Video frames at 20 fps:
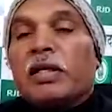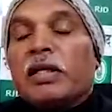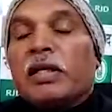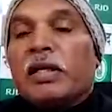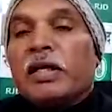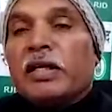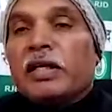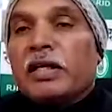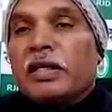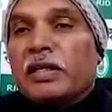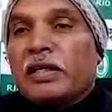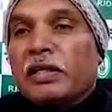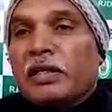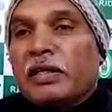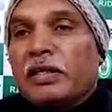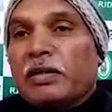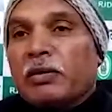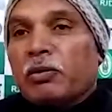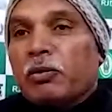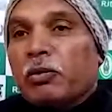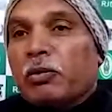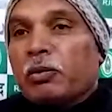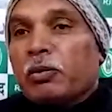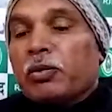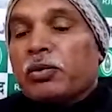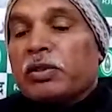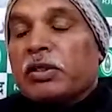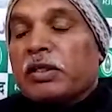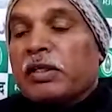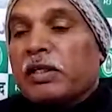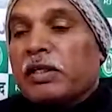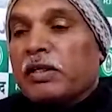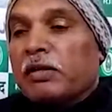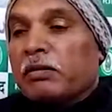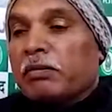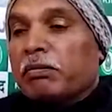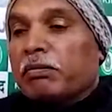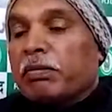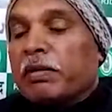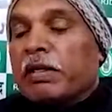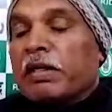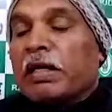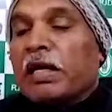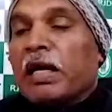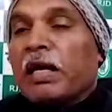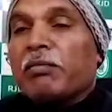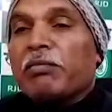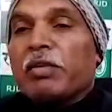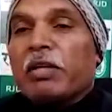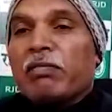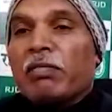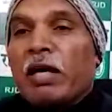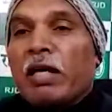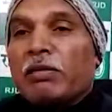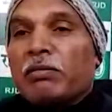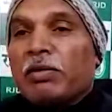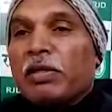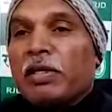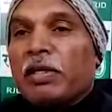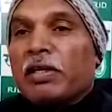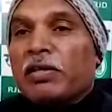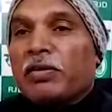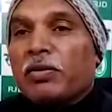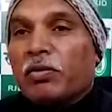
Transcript: लेकिन उस परिणाम के बाद भी अगर